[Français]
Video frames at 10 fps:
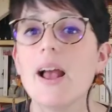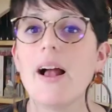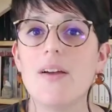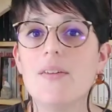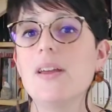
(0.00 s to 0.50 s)

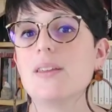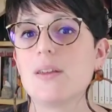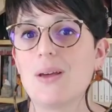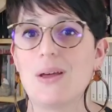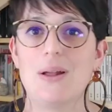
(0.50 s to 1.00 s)
avec
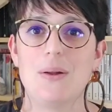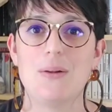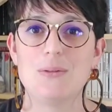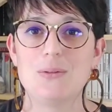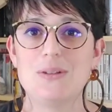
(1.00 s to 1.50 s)
euh,
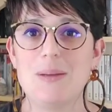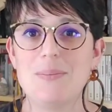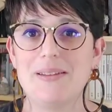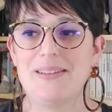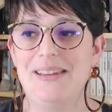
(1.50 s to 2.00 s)
toute la
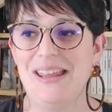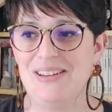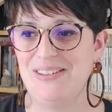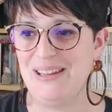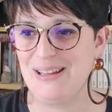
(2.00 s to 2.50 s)
perte
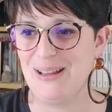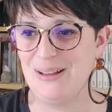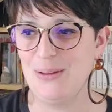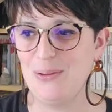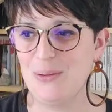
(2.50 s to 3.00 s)
d'énergie et
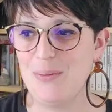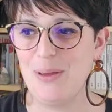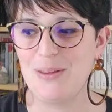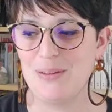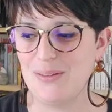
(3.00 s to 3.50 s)
des
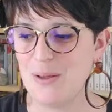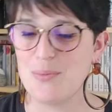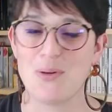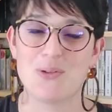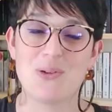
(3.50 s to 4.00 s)
sommeils que cela
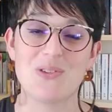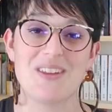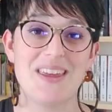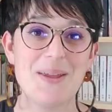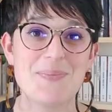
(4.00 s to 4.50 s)
peut
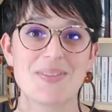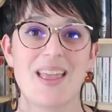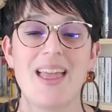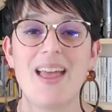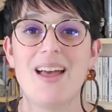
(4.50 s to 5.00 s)
engendrer.
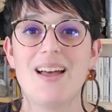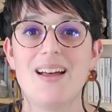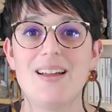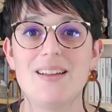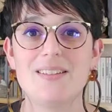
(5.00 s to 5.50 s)

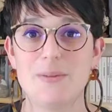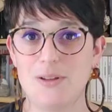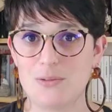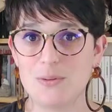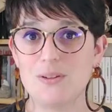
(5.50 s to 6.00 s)
Un
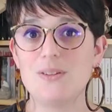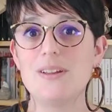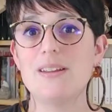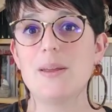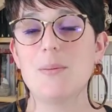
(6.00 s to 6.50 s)

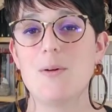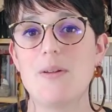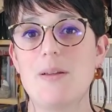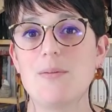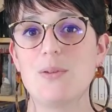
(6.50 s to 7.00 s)
déménagement, des
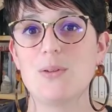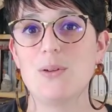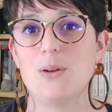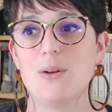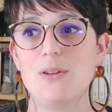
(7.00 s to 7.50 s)
problèmes,
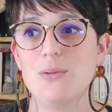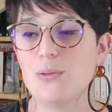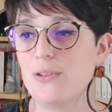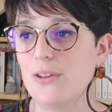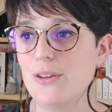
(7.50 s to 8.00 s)
euh, des
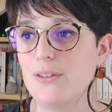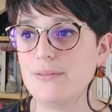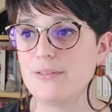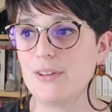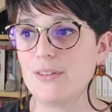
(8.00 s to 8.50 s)
soucis
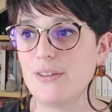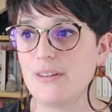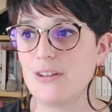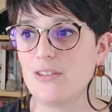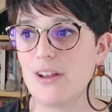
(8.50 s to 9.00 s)

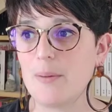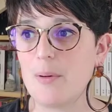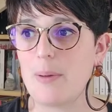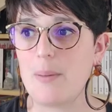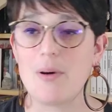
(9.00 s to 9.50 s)
techniques,
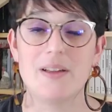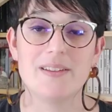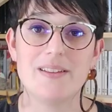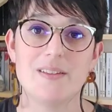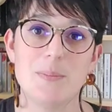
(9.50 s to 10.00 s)
généralement par rapport à
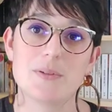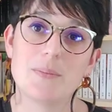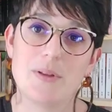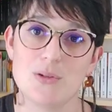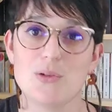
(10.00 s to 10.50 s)
Internet, puisque
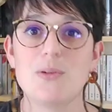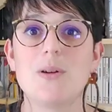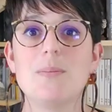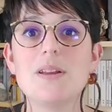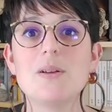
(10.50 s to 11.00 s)
maintenant je suis
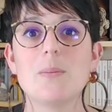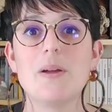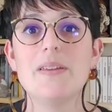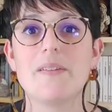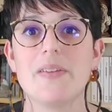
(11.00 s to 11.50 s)
en pleine
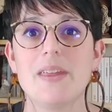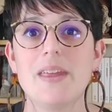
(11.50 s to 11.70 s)
campagne.